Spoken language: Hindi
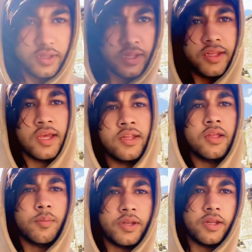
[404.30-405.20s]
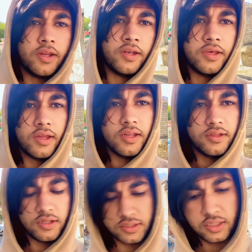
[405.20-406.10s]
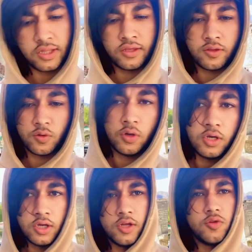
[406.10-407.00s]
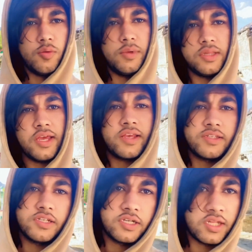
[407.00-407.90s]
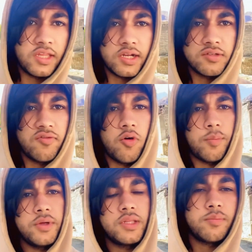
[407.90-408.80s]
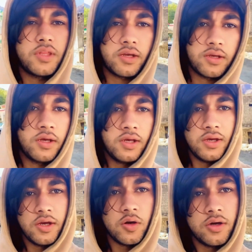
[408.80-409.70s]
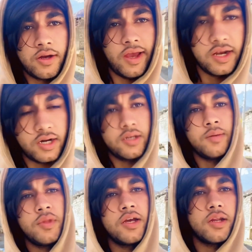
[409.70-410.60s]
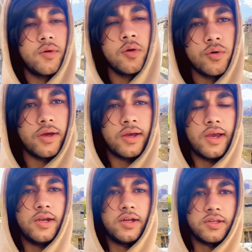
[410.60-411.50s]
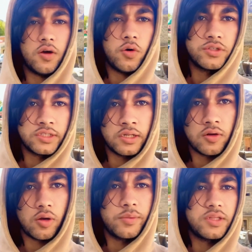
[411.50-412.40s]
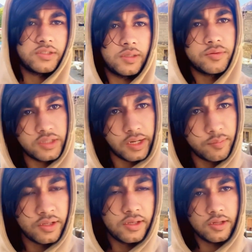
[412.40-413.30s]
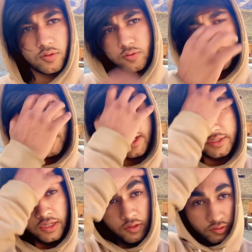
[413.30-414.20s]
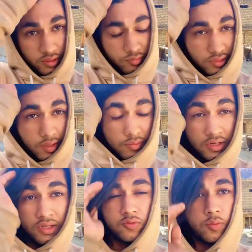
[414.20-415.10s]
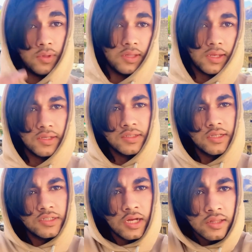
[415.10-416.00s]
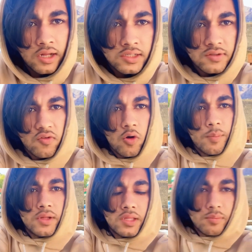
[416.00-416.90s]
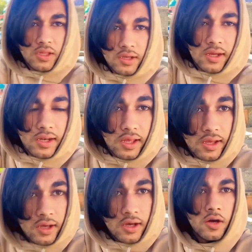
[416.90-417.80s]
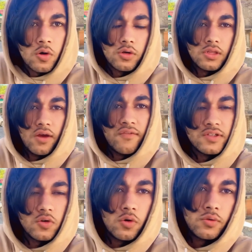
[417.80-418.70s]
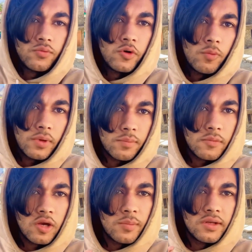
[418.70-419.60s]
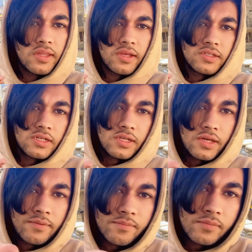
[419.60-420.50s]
इतना ही ध्यान तक बने रहने के लिए दिल से थैंक यू तो मिलता है किसी शानदार से व्लॉग पे तब तक ख्याल रखना अपना घर वालों का ख्याल रखना और चैनल को अभी तक सब्सक्राइब नहीं किया तो पहले चैनल को सब्सक्राइब करना तो मिलते हैं किसी शानदार से व्लॉग पर तब तक के लिए खुदाफिस और वीडियो पर कमेंट दे के जाना